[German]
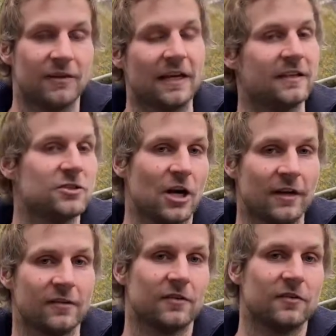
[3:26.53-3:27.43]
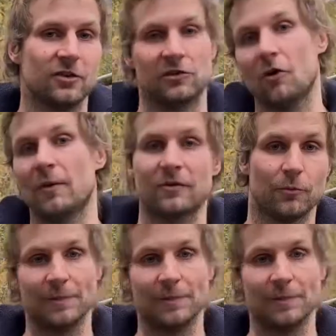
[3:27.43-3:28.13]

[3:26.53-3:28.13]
Vielleicht entscheidet er sich ja doch mal so ein